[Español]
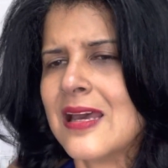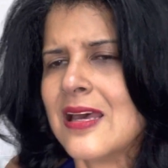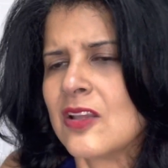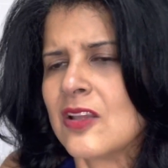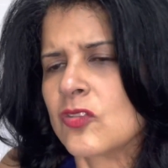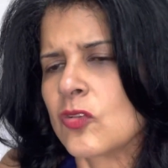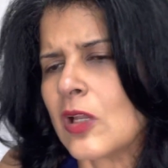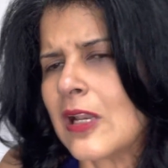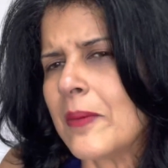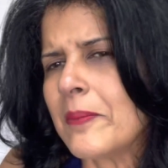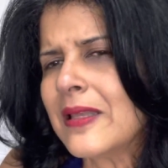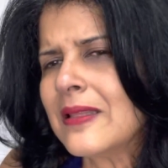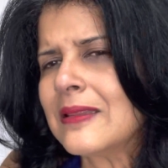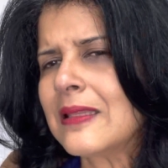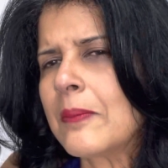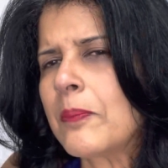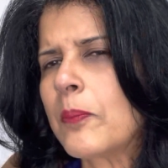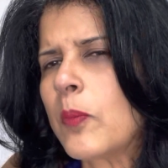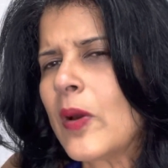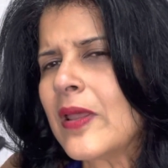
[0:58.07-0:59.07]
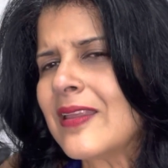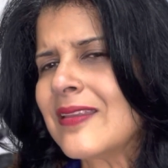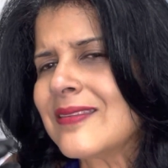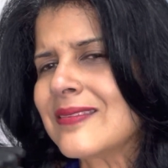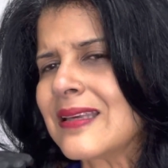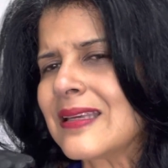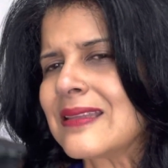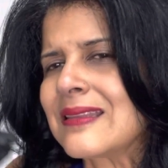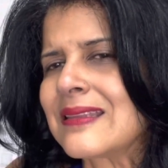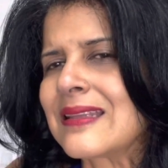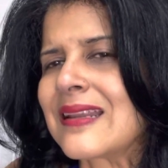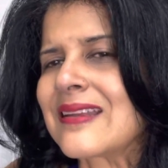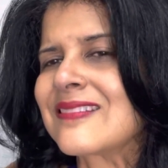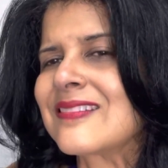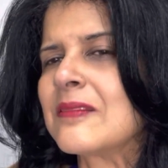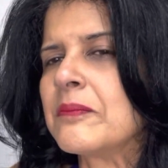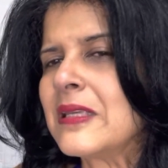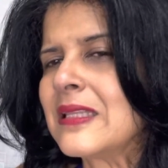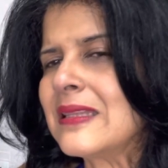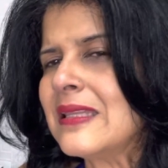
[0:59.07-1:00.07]
solamente pueden ser
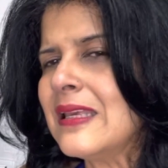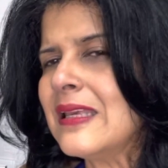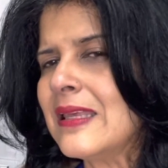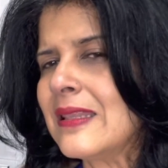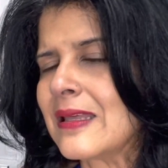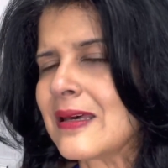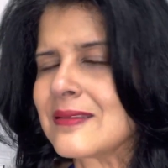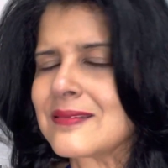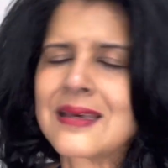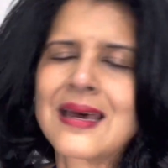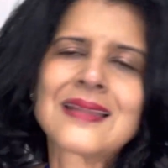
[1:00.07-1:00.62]
transmitidas